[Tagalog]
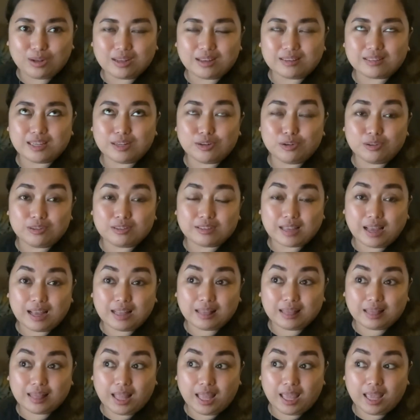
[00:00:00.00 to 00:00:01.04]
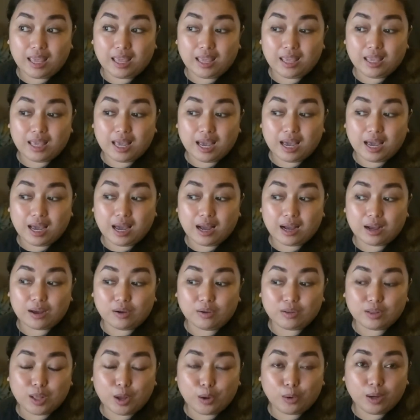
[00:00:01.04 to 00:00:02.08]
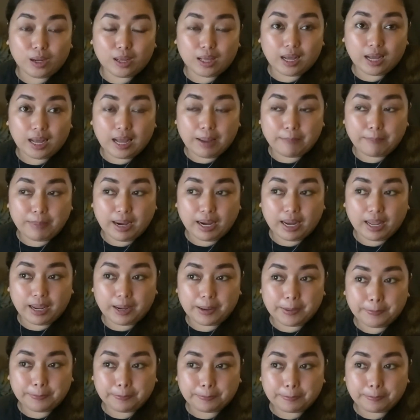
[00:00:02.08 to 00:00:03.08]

Kasi nung Sunday, kung hindi ako nagkakamali,